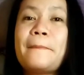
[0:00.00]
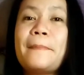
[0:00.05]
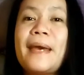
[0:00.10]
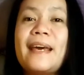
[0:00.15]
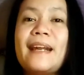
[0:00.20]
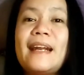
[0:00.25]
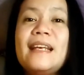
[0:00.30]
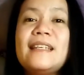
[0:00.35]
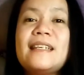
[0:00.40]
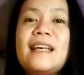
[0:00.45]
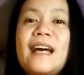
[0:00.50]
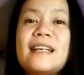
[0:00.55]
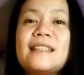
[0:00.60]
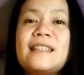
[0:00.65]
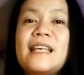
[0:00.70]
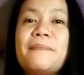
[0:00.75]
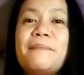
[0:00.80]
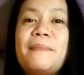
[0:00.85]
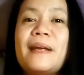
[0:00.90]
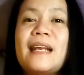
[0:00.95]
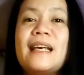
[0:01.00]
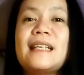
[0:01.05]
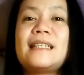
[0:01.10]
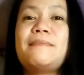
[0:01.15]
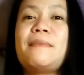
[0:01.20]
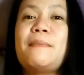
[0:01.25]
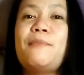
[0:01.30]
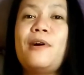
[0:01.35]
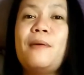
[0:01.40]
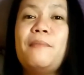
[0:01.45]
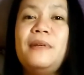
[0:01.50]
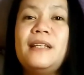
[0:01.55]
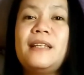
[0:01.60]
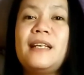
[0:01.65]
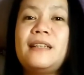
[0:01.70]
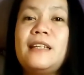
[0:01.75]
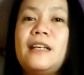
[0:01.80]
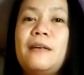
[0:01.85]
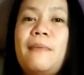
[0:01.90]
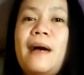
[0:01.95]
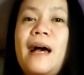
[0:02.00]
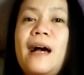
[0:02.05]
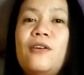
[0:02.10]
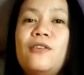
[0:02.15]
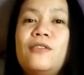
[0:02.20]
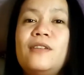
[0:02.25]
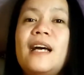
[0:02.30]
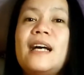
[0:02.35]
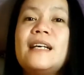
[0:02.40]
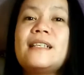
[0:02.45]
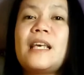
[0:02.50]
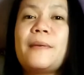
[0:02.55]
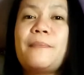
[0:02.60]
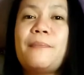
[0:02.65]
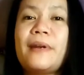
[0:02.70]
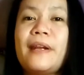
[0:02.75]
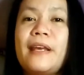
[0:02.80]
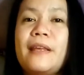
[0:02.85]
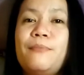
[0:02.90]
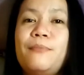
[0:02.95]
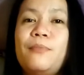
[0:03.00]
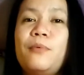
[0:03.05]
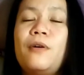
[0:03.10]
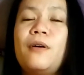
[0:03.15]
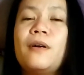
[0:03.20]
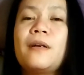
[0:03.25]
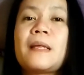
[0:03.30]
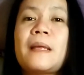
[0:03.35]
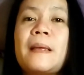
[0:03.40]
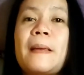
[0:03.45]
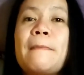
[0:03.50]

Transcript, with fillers: pera niya kasi parehas naman po kami nagtatrabaho, nakaseparate po.